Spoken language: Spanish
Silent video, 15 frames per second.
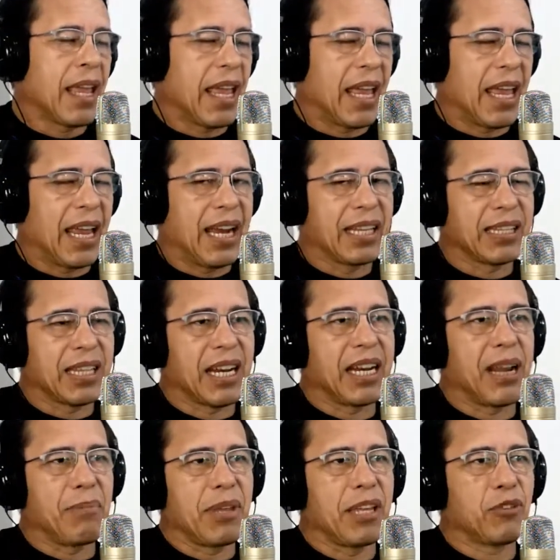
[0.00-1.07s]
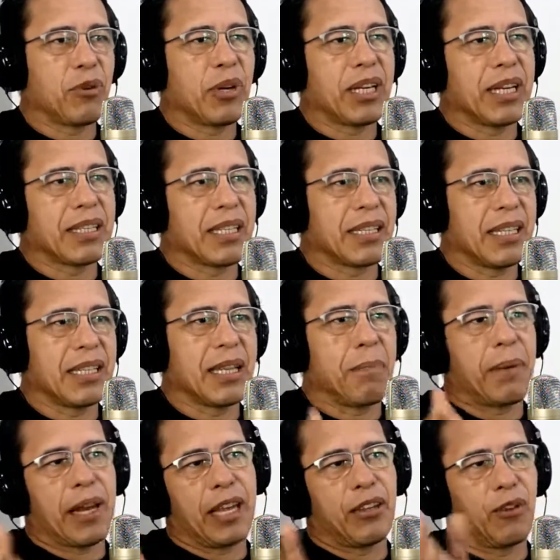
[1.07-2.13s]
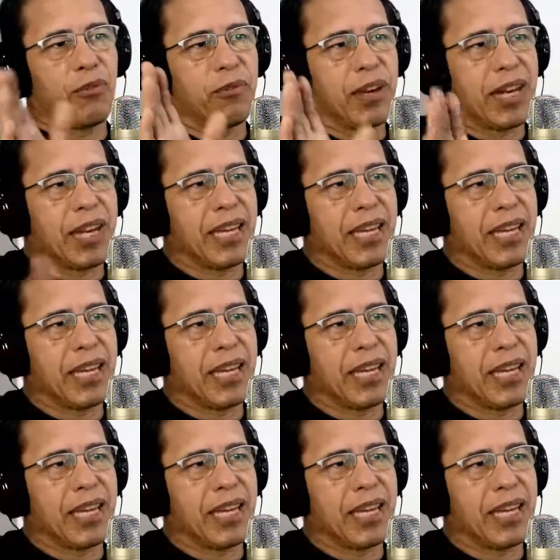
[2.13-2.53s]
eh, el entrenamiento que necesita para triunfar en